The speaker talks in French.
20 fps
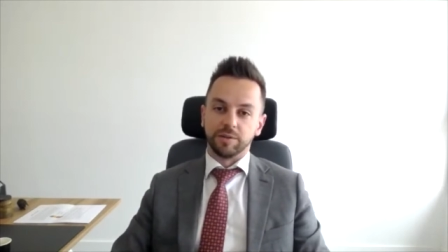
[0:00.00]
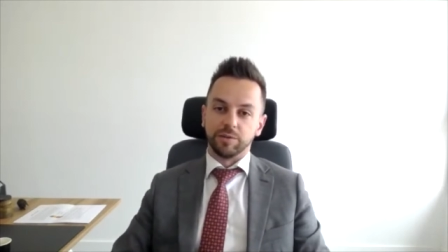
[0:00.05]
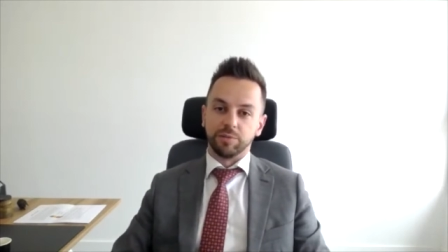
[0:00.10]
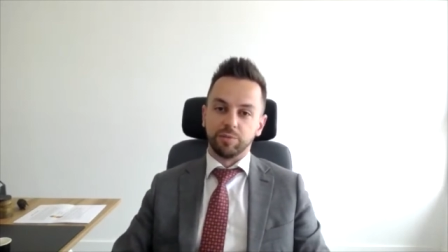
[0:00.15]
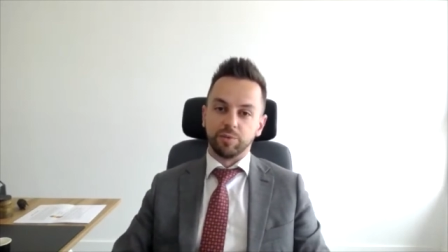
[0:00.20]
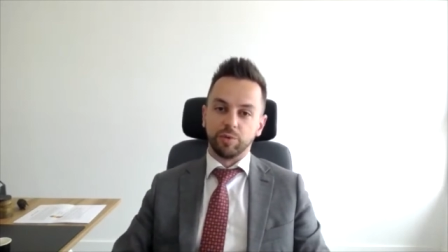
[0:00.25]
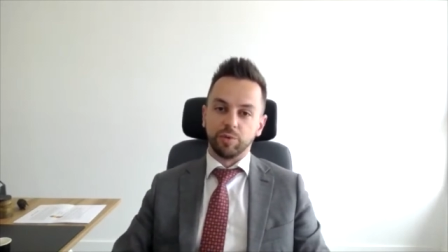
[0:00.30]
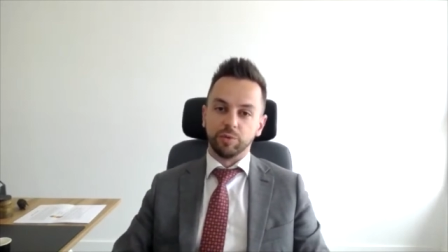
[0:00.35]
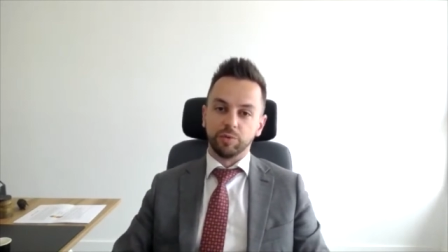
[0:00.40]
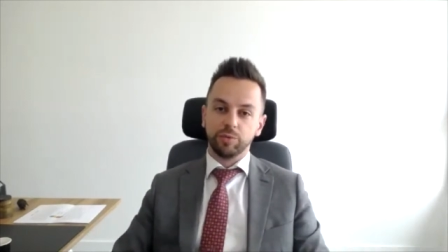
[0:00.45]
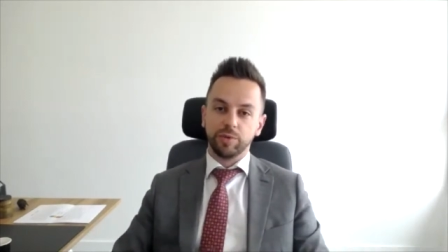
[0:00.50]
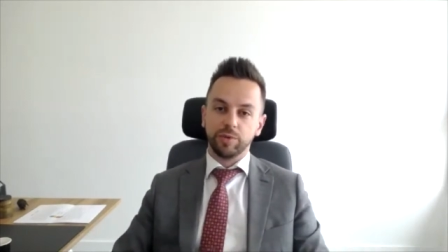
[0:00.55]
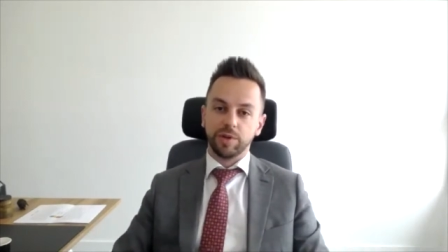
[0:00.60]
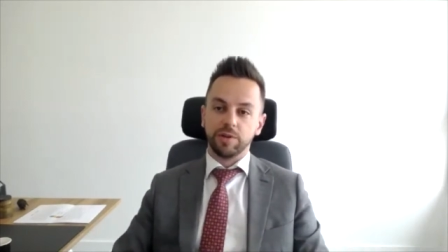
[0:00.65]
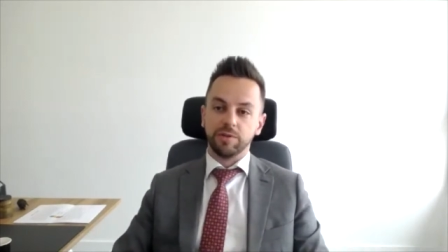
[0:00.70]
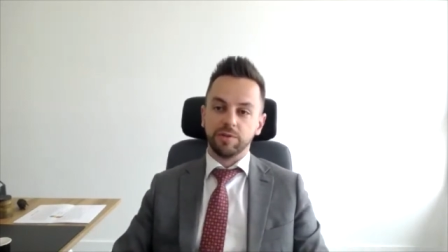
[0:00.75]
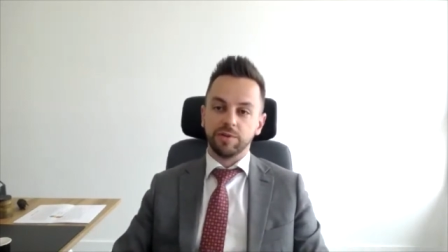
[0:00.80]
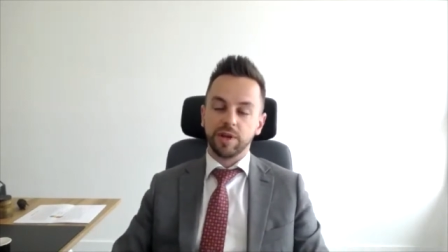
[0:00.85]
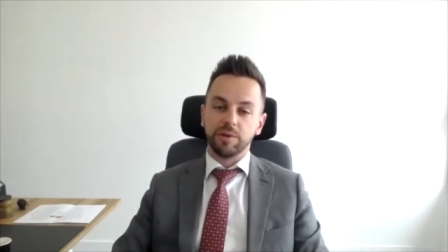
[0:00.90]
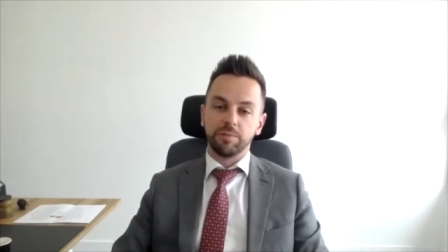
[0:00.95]
pour nous,
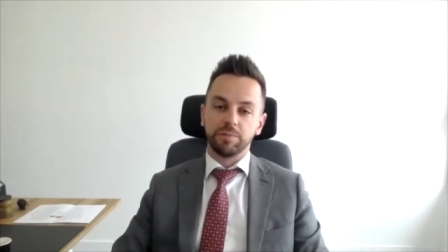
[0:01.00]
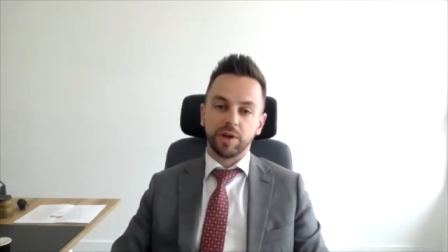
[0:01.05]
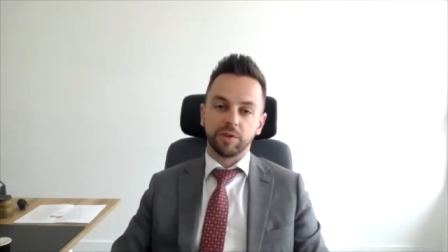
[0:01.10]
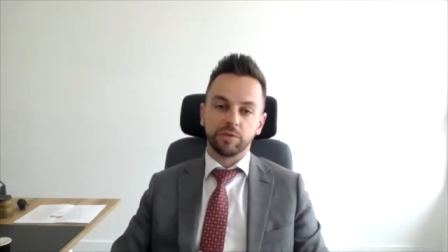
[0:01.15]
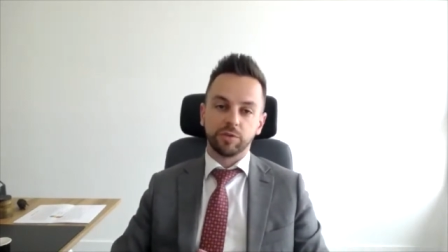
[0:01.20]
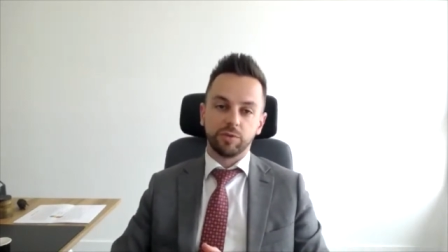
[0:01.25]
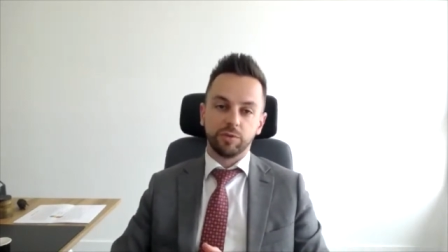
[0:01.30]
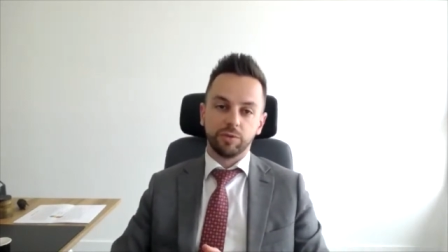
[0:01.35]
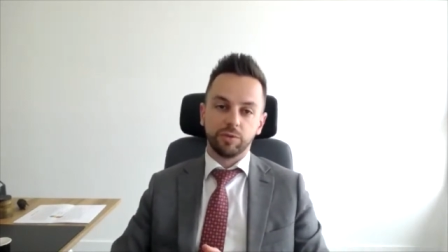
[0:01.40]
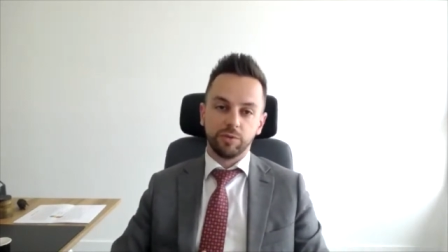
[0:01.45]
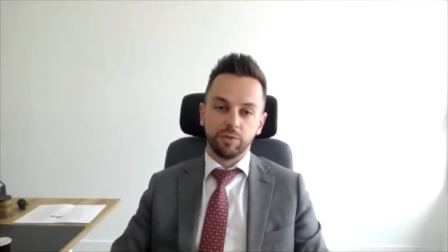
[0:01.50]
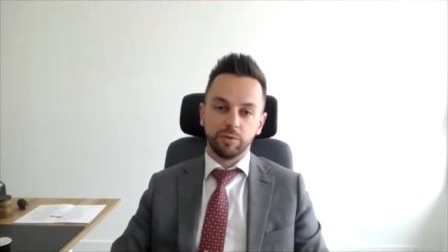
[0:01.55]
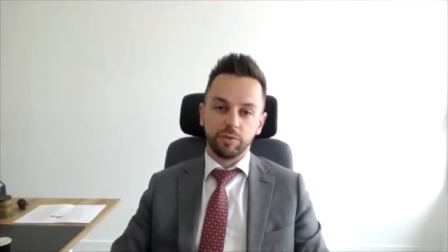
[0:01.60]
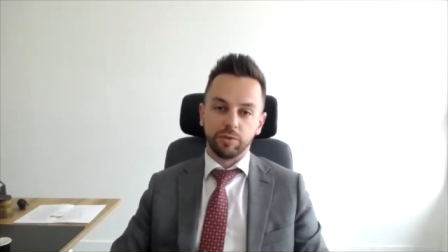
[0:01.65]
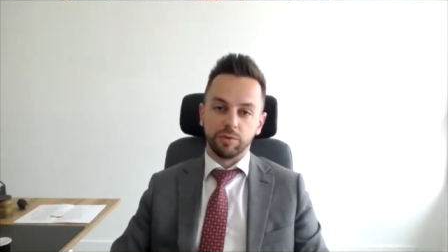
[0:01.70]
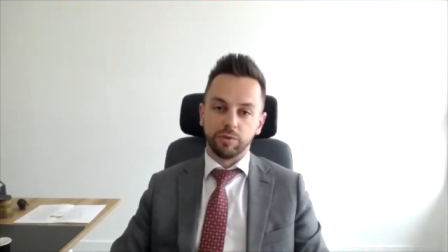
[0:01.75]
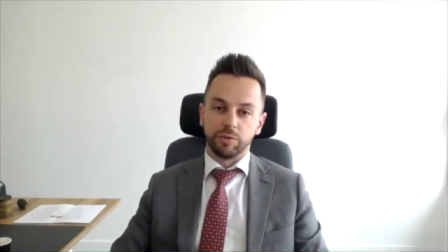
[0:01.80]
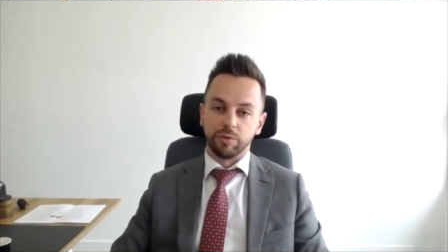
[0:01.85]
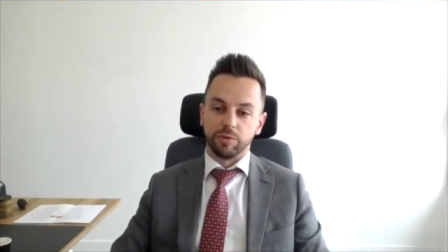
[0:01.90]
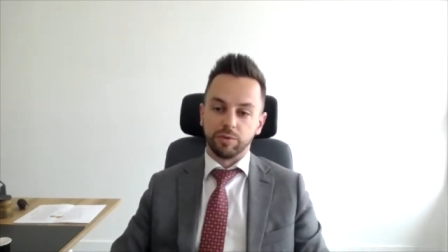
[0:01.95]
il vient parce
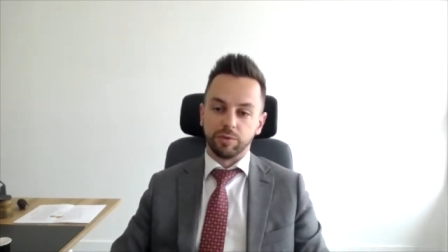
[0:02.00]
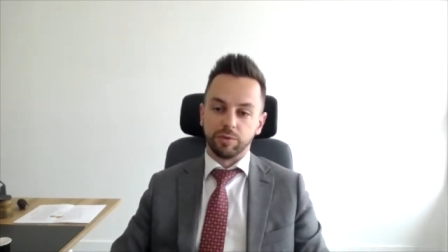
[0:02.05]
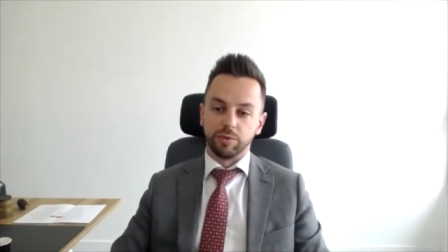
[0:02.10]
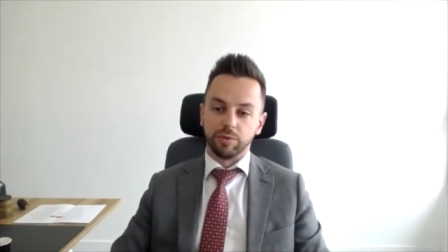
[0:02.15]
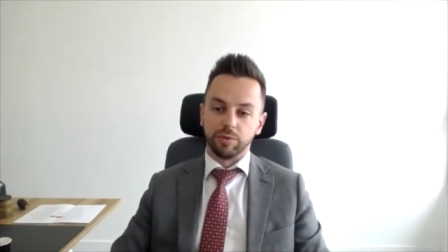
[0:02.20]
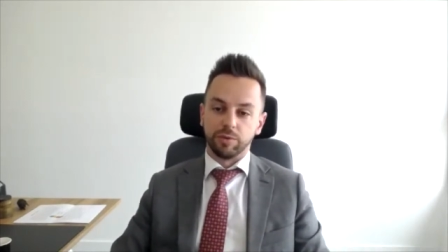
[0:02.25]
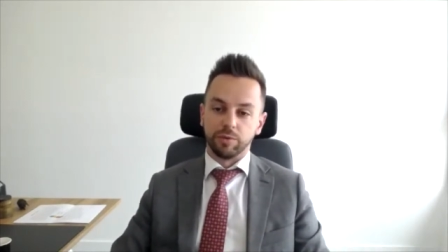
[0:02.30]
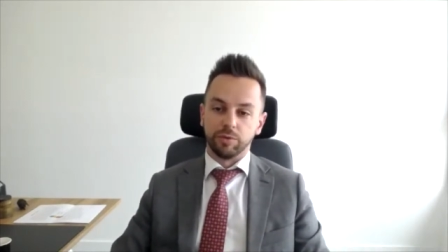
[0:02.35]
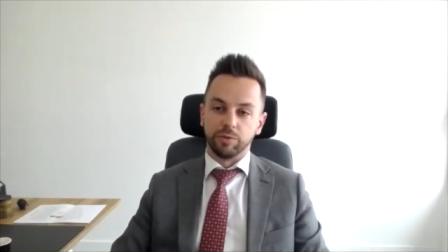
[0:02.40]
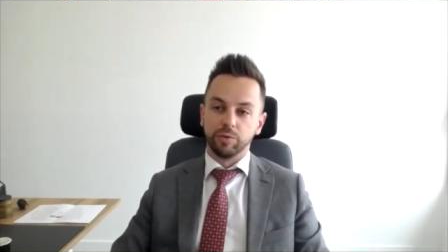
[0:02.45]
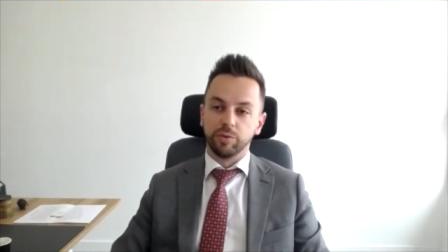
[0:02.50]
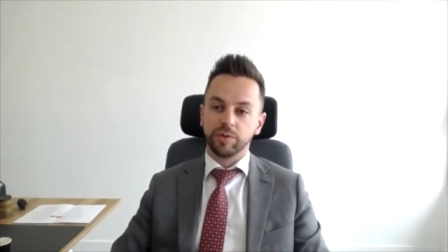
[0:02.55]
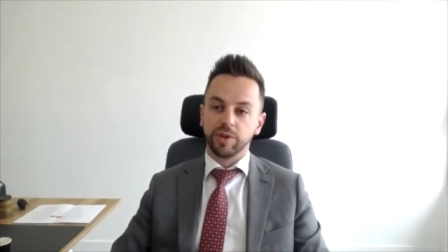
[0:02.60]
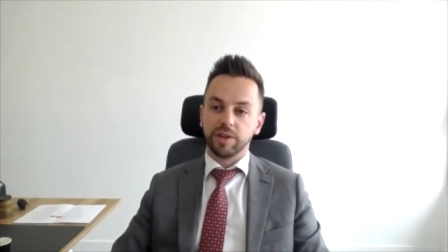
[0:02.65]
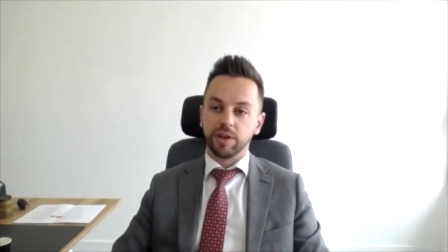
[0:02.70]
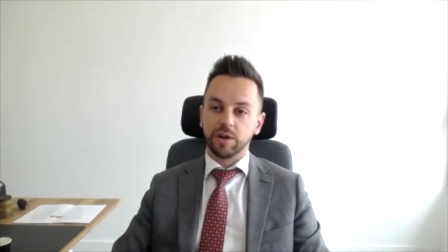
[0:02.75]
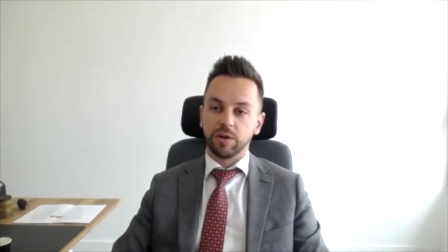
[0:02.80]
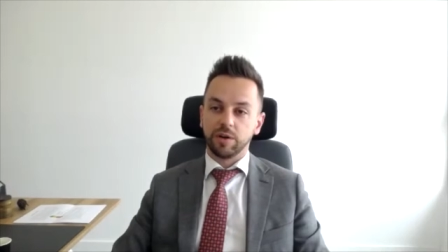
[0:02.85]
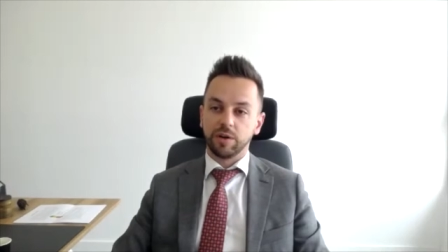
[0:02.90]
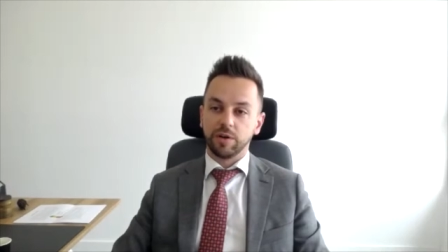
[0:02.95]
que nos
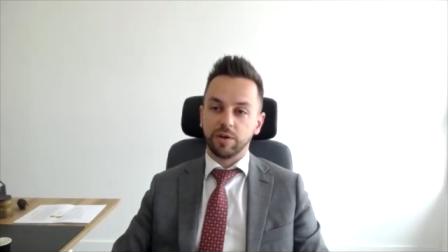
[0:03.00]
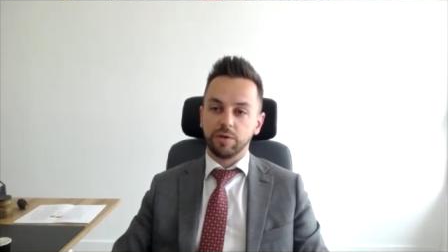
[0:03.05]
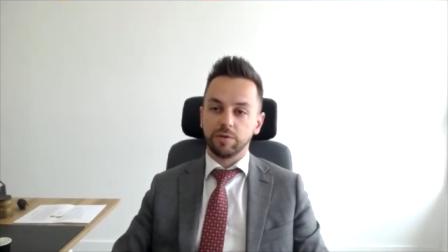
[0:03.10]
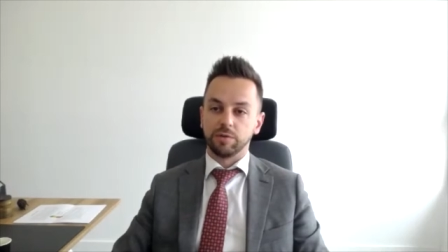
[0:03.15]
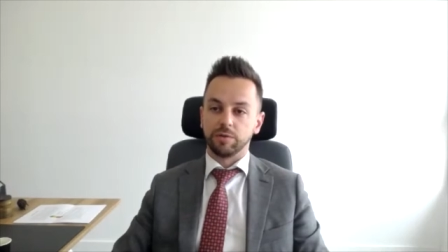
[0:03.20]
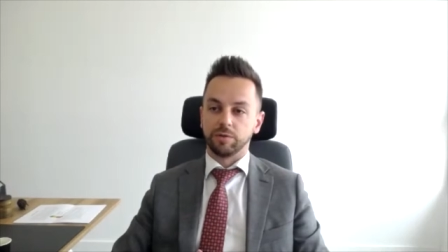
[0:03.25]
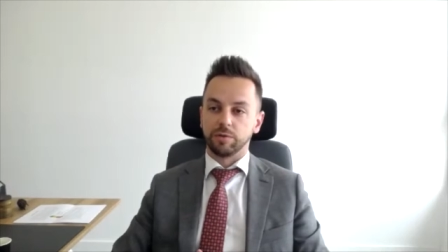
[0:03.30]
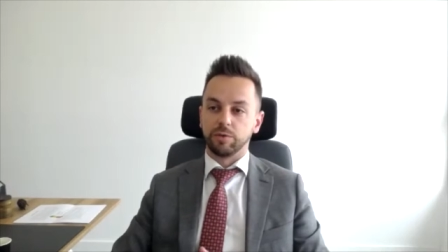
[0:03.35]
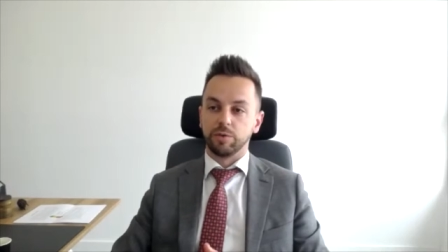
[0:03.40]
adhérents